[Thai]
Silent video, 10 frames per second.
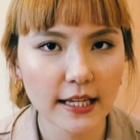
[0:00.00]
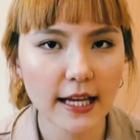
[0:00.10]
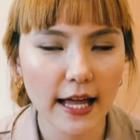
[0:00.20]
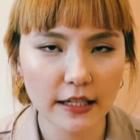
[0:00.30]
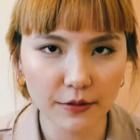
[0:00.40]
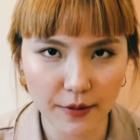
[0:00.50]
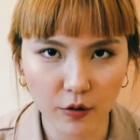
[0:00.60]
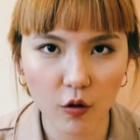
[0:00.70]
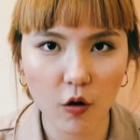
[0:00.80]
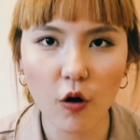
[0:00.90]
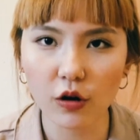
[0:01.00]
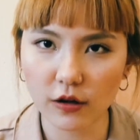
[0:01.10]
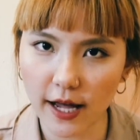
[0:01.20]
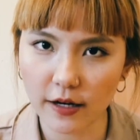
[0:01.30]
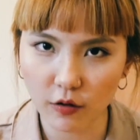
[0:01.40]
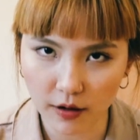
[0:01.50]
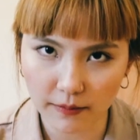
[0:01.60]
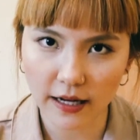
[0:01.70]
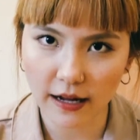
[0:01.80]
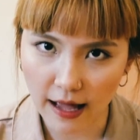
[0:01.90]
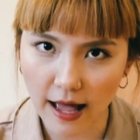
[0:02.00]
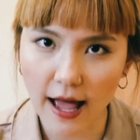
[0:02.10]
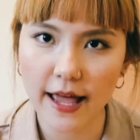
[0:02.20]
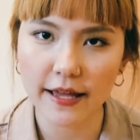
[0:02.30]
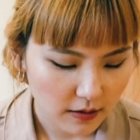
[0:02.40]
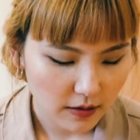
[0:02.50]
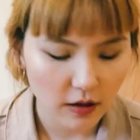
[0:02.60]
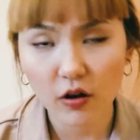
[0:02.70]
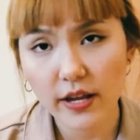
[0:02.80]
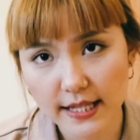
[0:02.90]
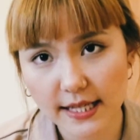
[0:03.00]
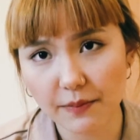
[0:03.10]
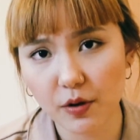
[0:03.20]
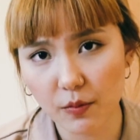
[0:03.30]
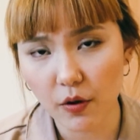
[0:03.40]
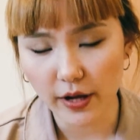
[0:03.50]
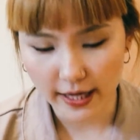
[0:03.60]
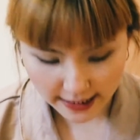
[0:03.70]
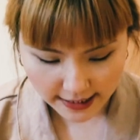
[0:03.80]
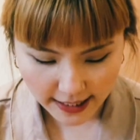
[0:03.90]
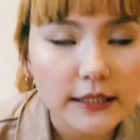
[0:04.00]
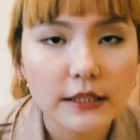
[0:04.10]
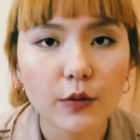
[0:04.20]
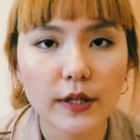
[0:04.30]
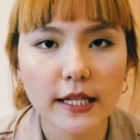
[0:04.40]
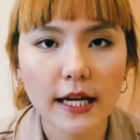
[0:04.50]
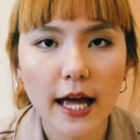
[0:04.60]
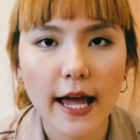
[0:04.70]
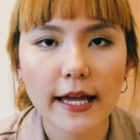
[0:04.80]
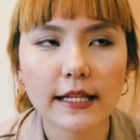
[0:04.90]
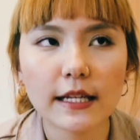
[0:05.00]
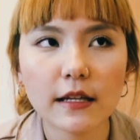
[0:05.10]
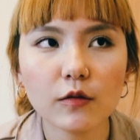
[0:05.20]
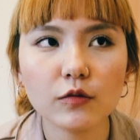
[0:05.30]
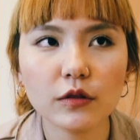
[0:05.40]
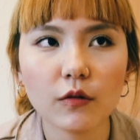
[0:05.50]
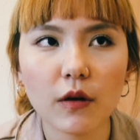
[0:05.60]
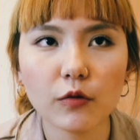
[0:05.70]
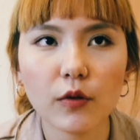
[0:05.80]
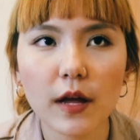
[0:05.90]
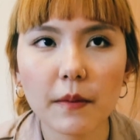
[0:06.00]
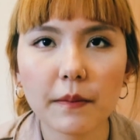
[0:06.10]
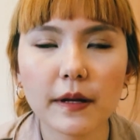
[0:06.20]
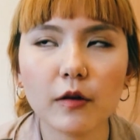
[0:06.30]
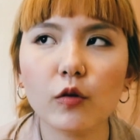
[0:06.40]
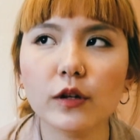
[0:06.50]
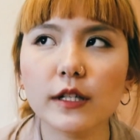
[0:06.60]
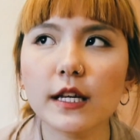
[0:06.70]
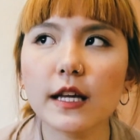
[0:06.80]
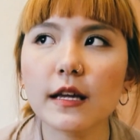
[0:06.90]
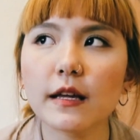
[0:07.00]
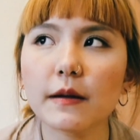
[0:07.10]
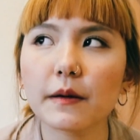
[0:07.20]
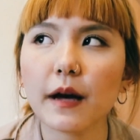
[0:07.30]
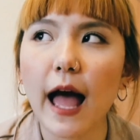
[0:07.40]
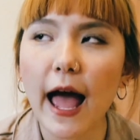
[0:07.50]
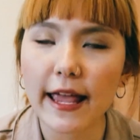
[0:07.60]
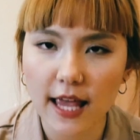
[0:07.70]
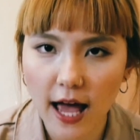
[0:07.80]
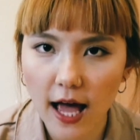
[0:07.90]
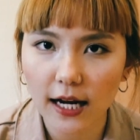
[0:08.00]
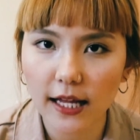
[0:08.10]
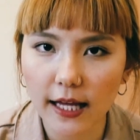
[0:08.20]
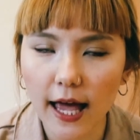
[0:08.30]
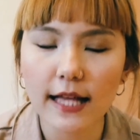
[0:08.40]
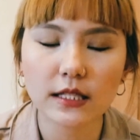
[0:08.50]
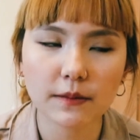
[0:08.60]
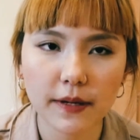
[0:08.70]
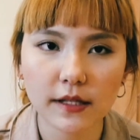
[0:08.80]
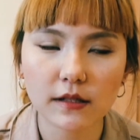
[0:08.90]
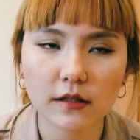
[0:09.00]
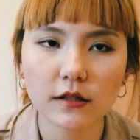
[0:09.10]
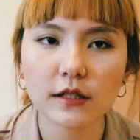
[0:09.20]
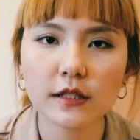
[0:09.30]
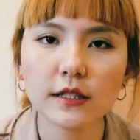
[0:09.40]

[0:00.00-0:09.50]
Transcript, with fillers: นการดื่มแอลกอฮอล์หรือการออกกำลังกายแล้วก็อย่าจับบ่อยๆแค่นั้นแหละส่วนที่ใครที่รู้สึกว่าตัวเองเป็นคนที่หายยากอะไรเงี้ยอาจจะไปซื้อ